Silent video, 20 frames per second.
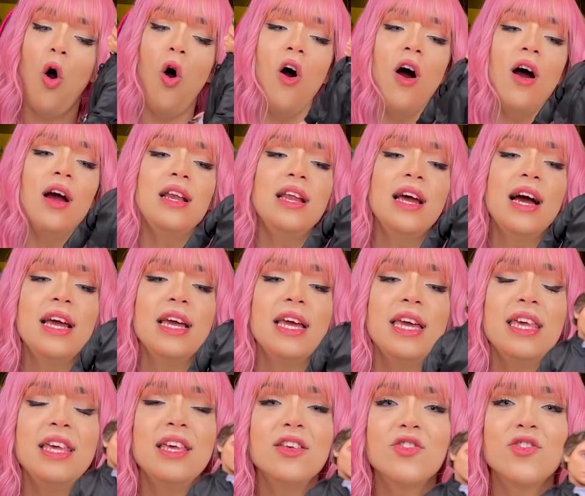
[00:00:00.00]
Olha
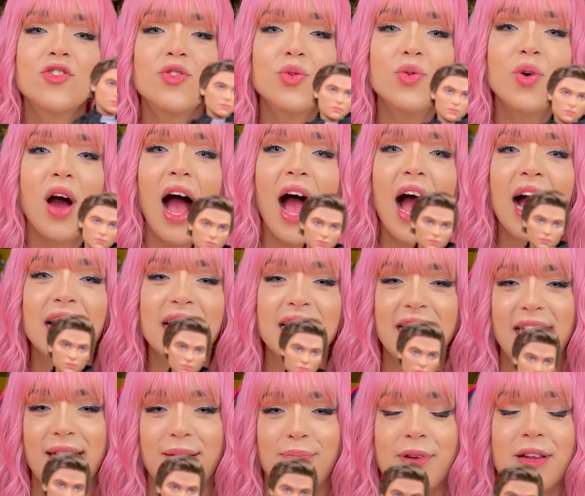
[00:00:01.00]
isso
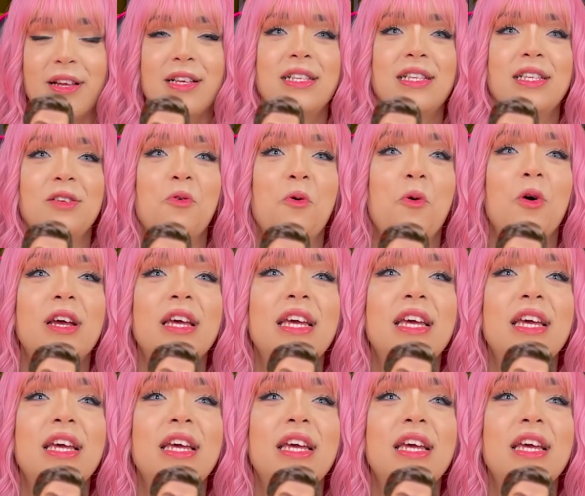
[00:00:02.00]
aqui, Brasil.